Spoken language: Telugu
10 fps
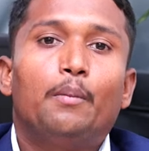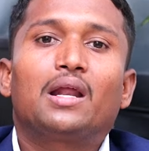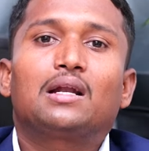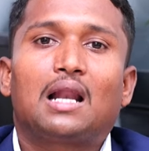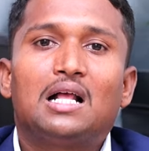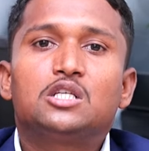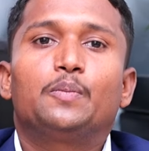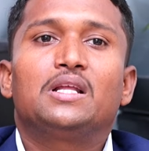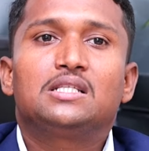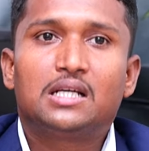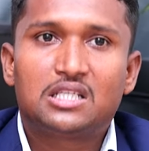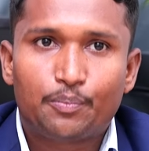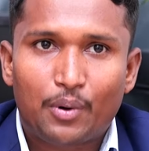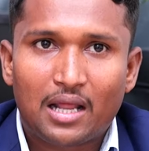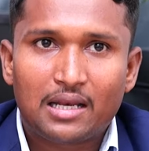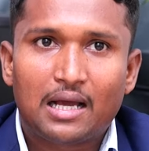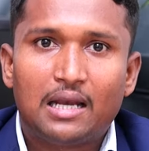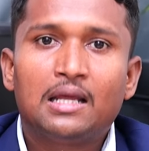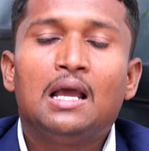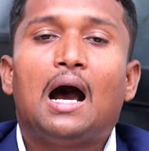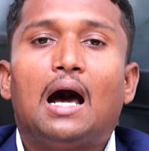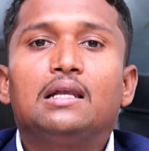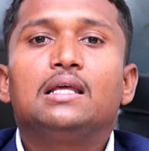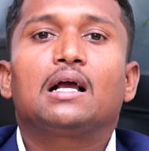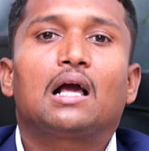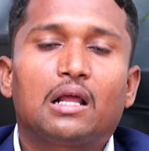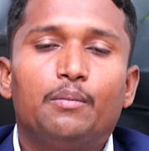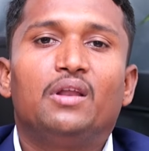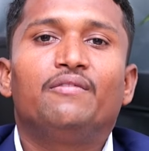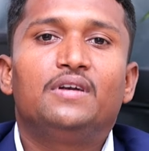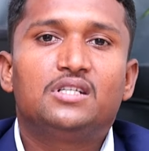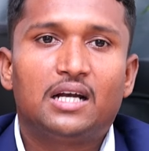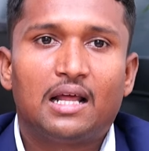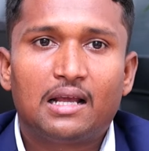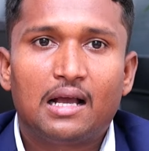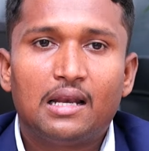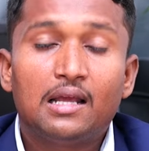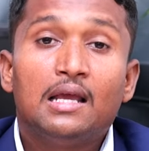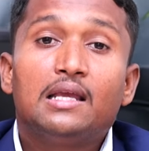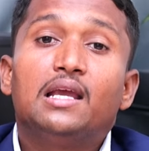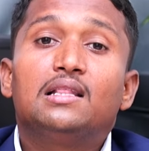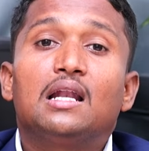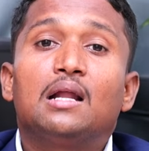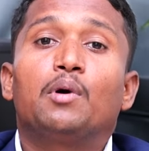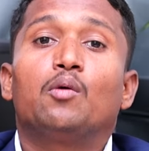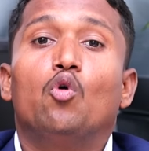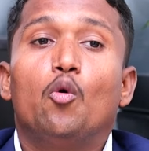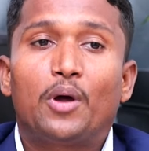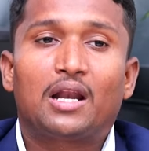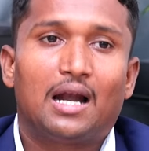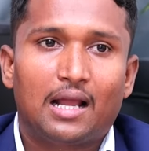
మనకు ట్రాన్స్పరెన్సీగా చెప్పడానికి కానీ అన్ని రకాలుగా బెనిఫిట్ చేయడానికి కానీ ఏదన్నా మనం ఓపెన్గా